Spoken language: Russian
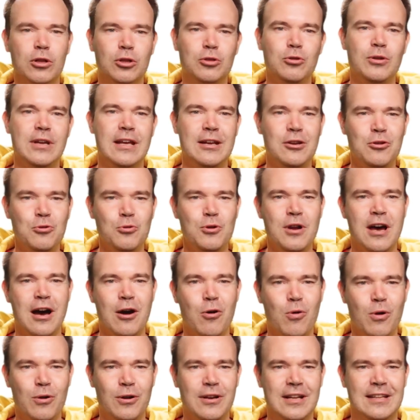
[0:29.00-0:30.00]
Они
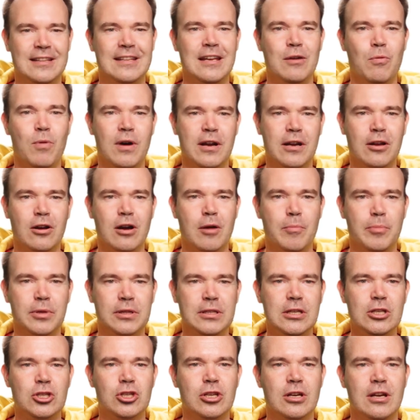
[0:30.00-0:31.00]
основали Rovio в
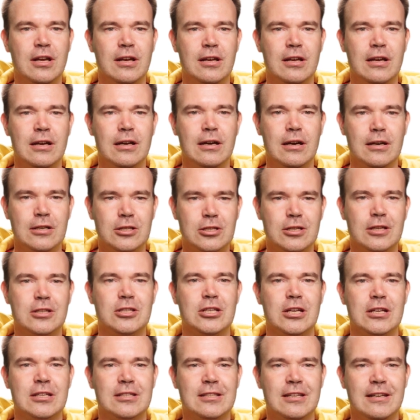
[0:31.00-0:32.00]
2003
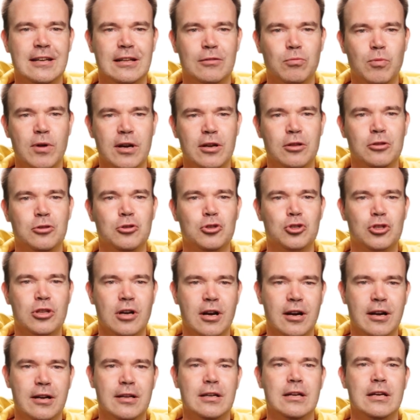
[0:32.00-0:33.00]
и
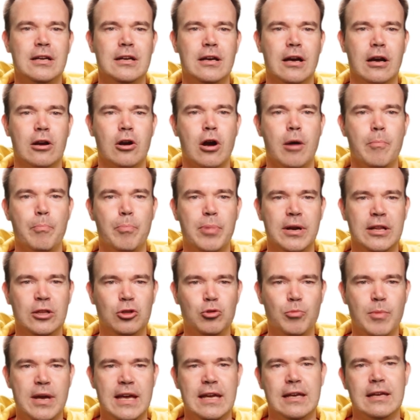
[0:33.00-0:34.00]
51 игру спустя.
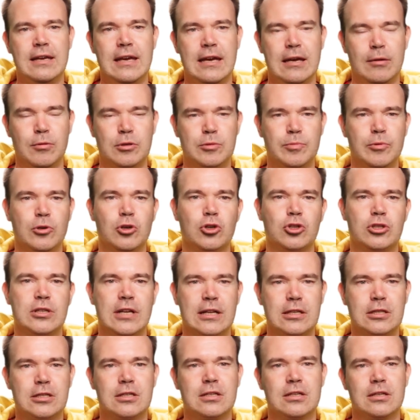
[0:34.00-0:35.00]
В
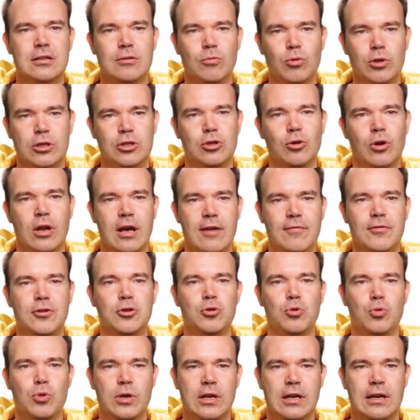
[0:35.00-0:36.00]
2009
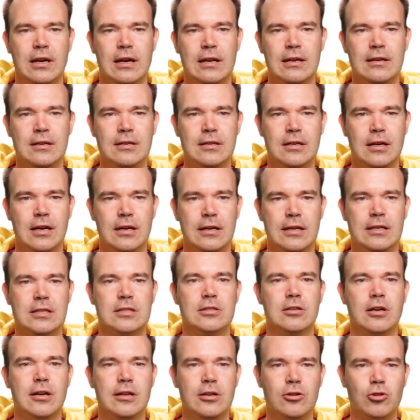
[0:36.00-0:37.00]
вышли Angry
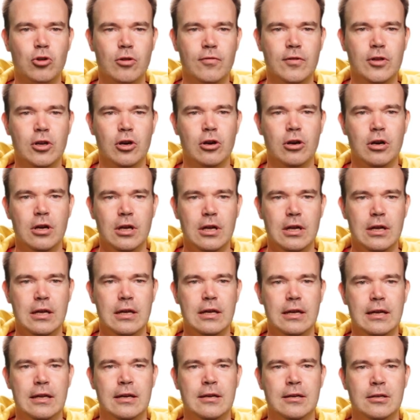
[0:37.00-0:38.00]
Birds,
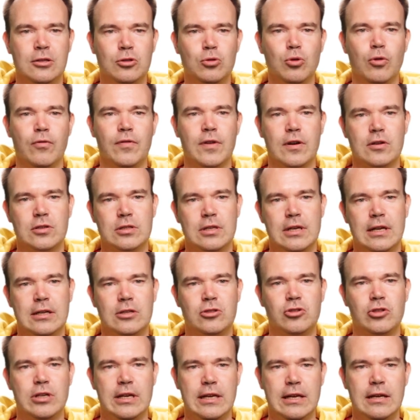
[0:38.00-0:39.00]
52 игра
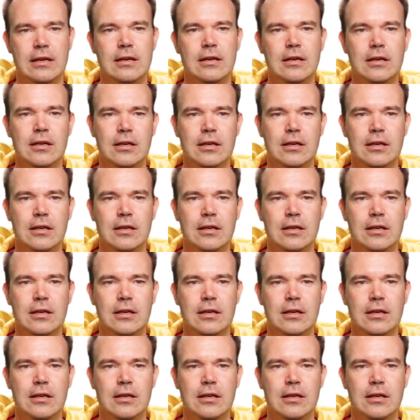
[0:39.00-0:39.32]
Rovio.